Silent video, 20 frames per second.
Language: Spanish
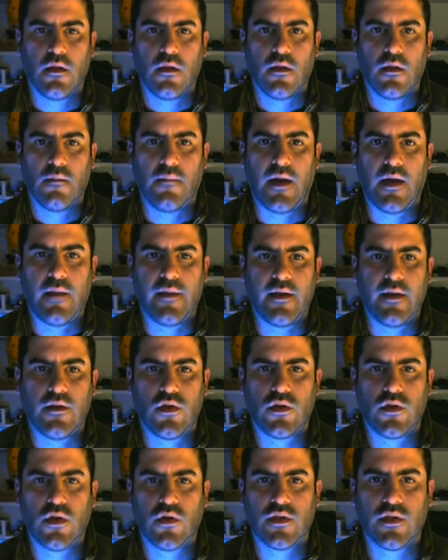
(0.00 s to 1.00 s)
Vale, bien,
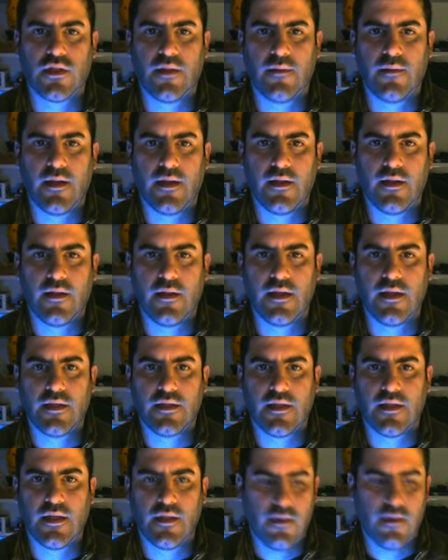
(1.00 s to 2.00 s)
yo tengo este,
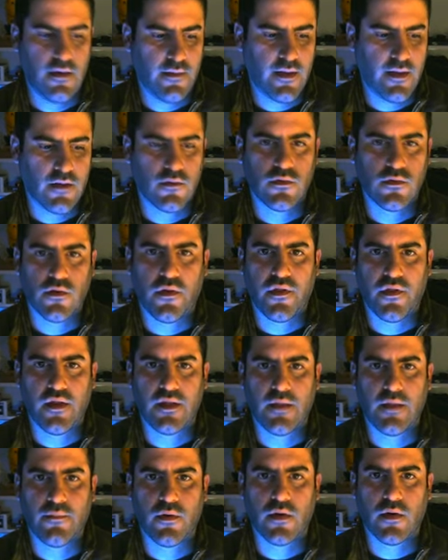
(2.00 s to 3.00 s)
este le voy a dar control
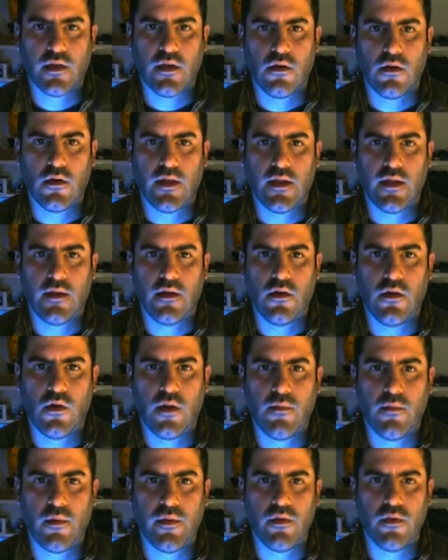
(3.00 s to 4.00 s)
Z porque lo he, lo
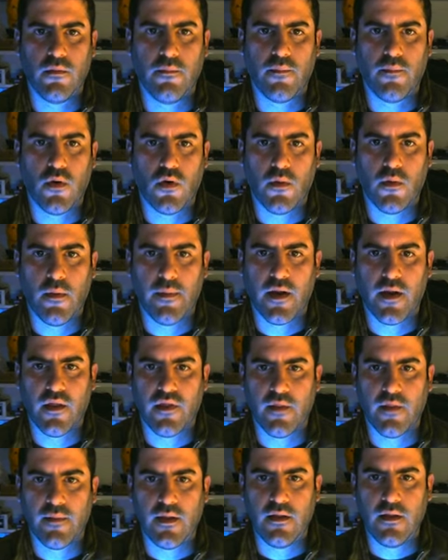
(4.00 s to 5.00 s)
he movido un poco me
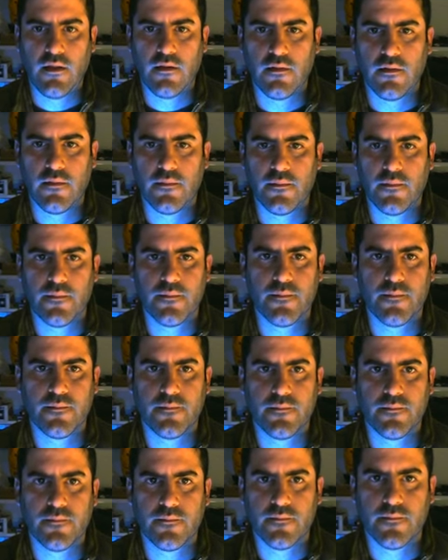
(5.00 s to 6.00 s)
parece a mí
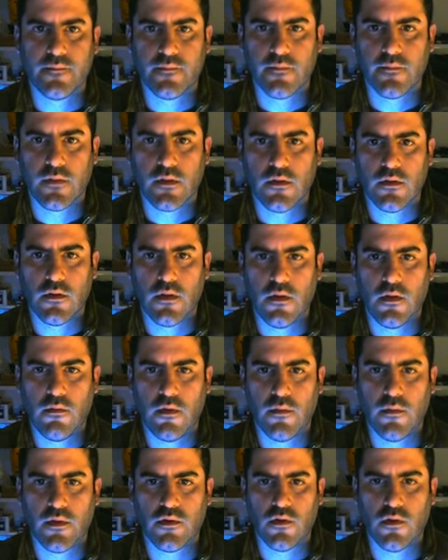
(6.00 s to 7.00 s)
y lo,
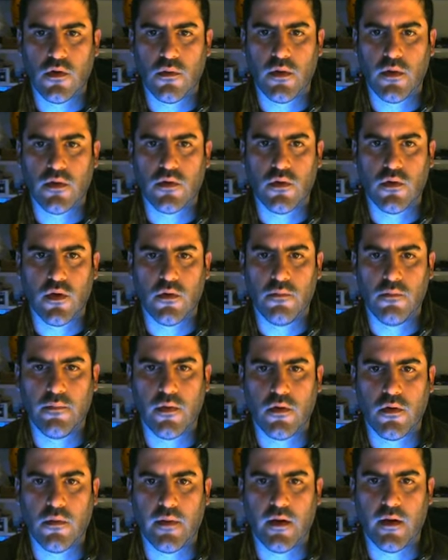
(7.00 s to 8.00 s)
he vuelto a unir un
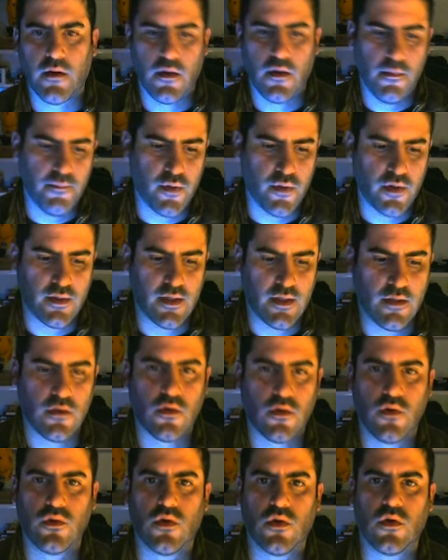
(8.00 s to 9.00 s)
poco, pero no importa.
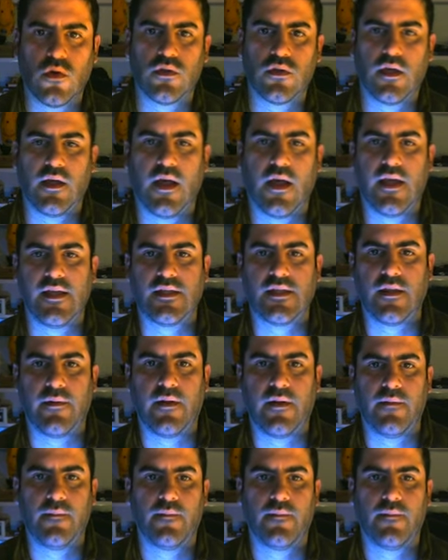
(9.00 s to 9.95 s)
Control J, ahí está bien.